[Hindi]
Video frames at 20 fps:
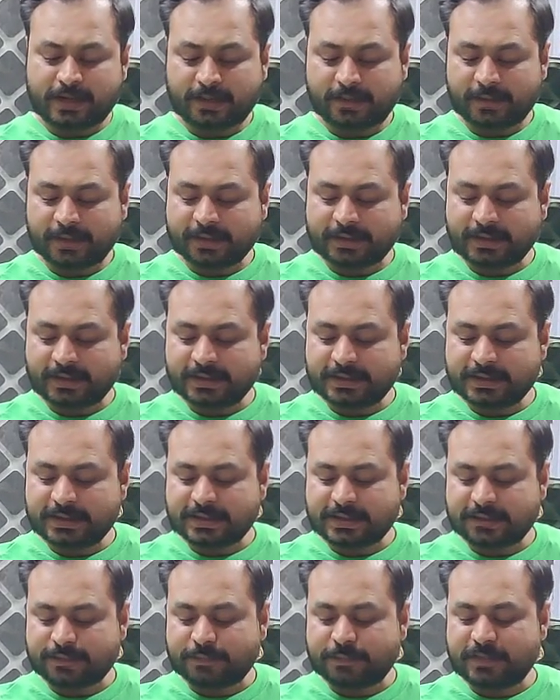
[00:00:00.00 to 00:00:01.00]
अब आते हैं जी
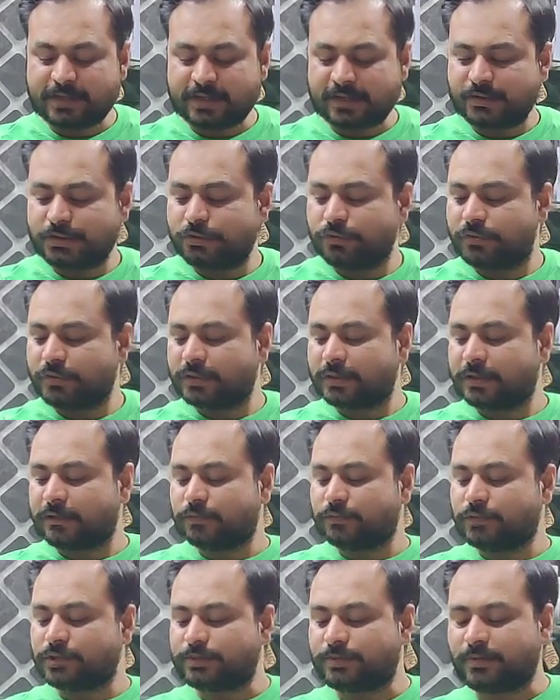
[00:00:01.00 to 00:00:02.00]
इसके पी की
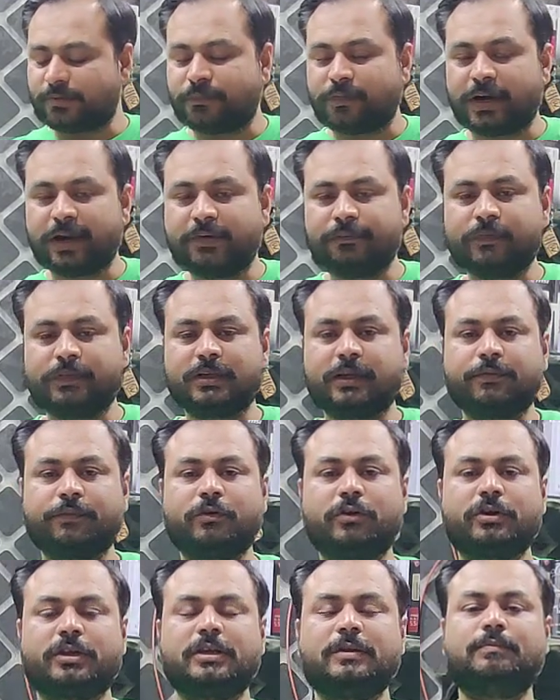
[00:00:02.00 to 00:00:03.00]
तरफ जो इसमें 500
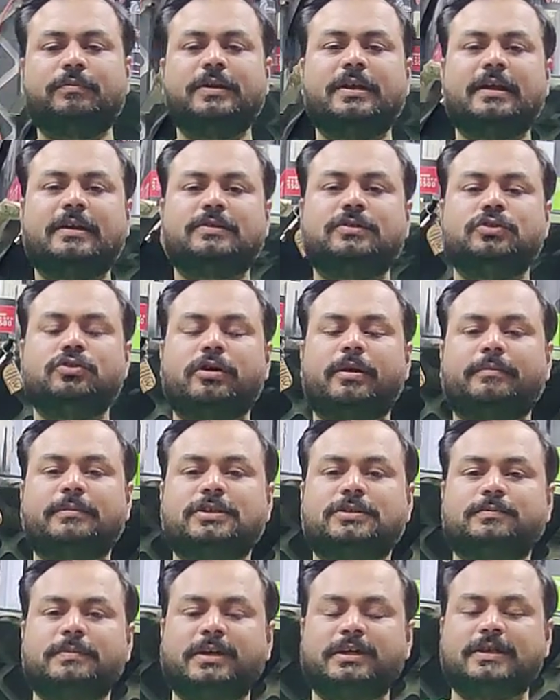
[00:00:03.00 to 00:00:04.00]
वॉट की पी हम
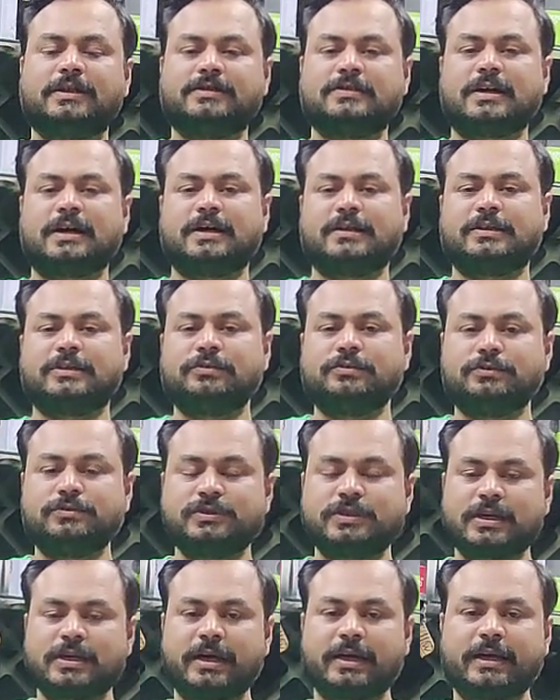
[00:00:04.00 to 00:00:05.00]
इस बिल्ड के साथ
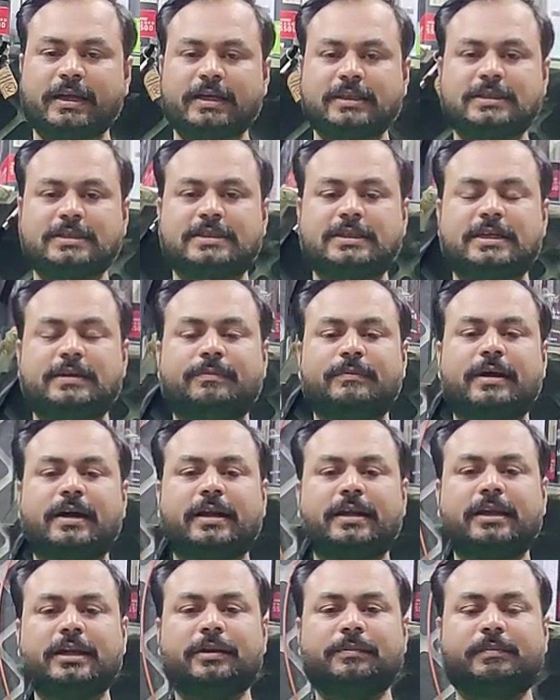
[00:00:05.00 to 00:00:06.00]
यूज कर रहे हैं जिसकी
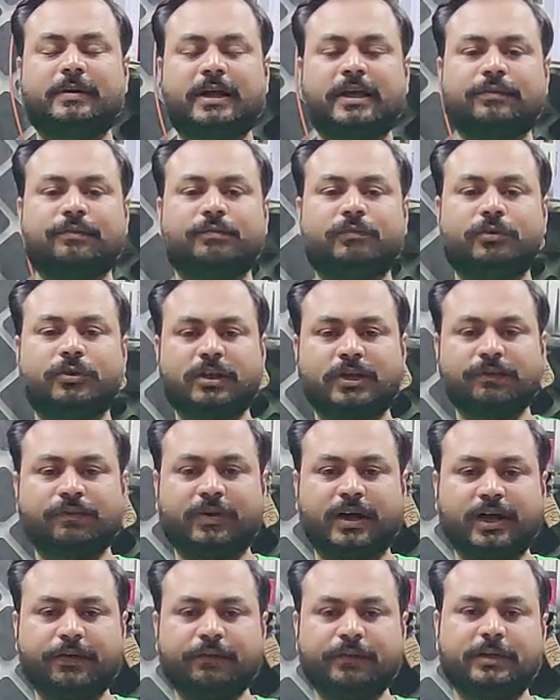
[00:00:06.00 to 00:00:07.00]
मार्केट प्राइस
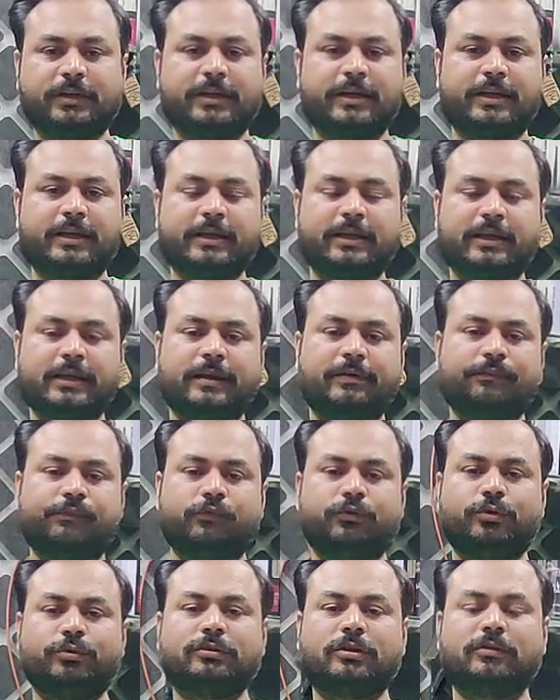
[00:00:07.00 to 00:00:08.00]
4500 है लेकिन हम
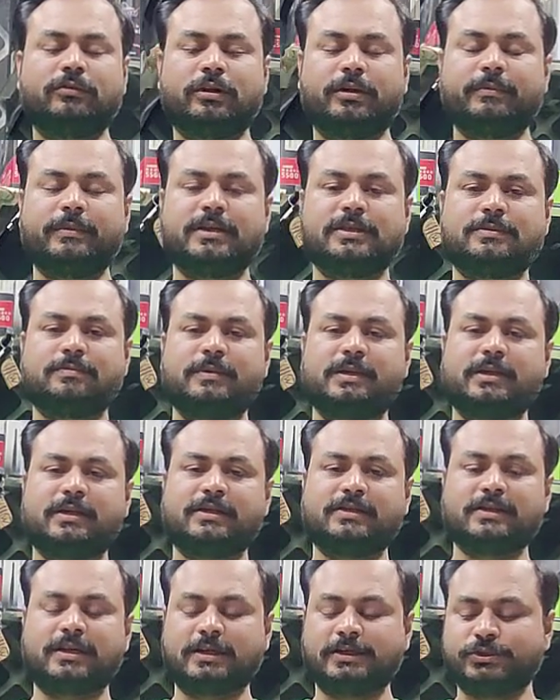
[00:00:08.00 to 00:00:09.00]
4000 में इस बिल्ड
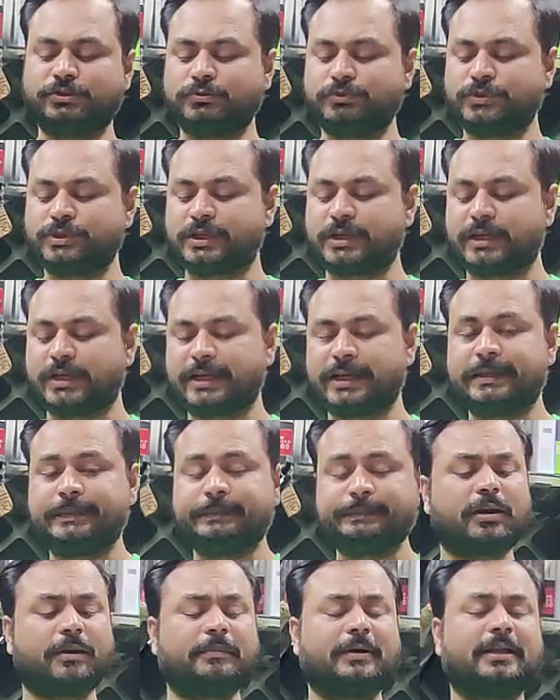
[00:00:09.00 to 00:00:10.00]
के साथ यूज करेंगे
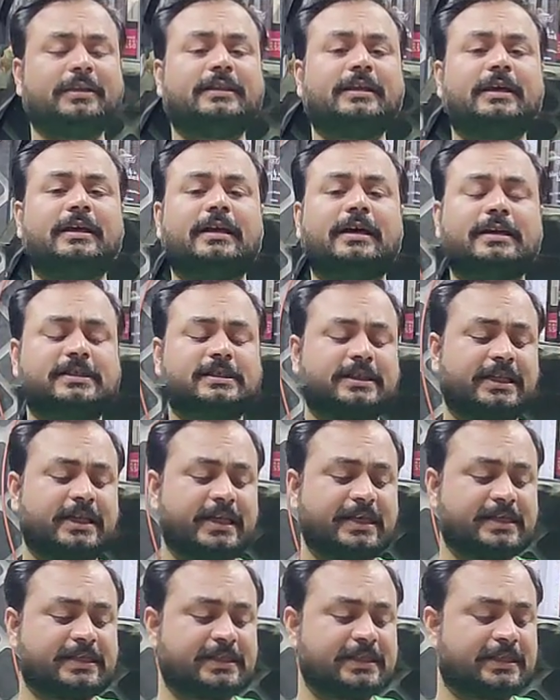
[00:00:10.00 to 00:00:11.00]
और अब आते हैं लास्ट
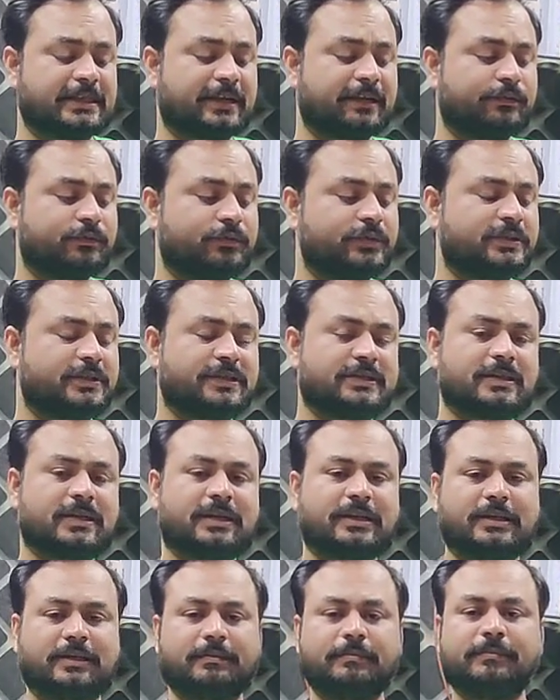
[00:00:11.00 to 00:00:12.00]
केस की तरफ जो इसके
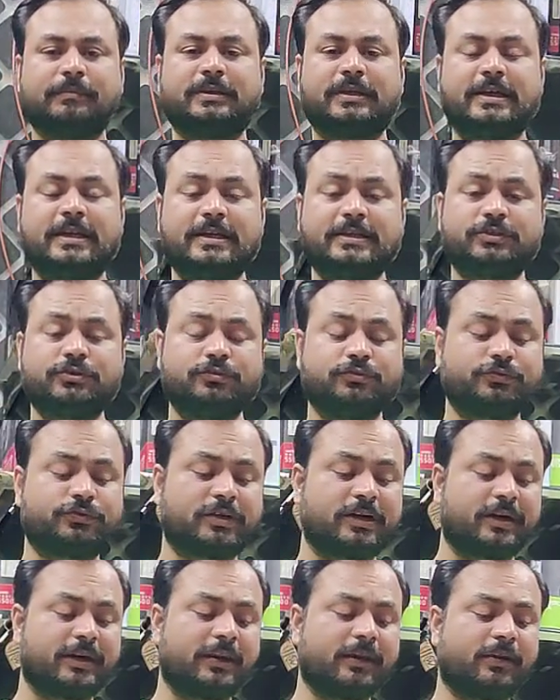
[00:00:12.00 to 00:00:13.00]
साथ हम केस यूज
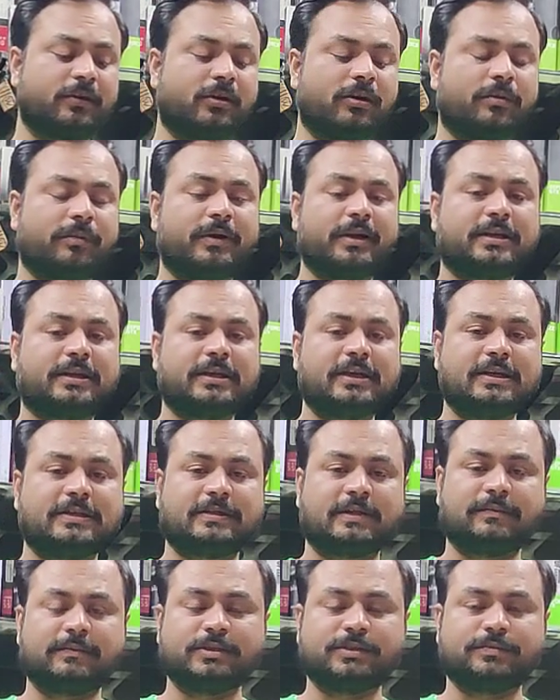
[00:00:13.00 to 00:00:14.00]
कर रहे हैं नॉर्मल केस
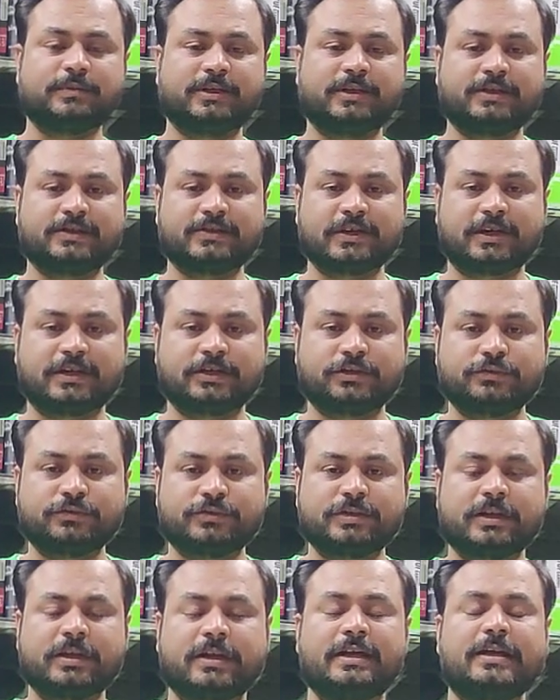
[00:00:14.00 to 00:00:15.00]
हम इस बिल्ड के साथ यूज
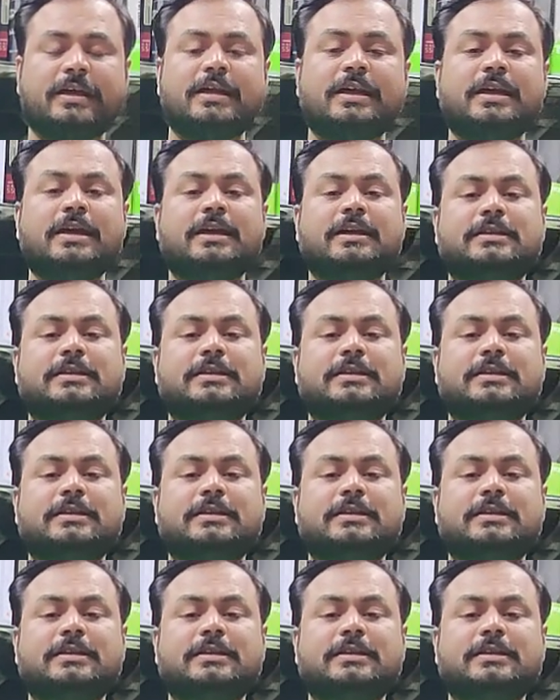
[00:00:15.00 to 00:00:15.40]
कर रहे हैं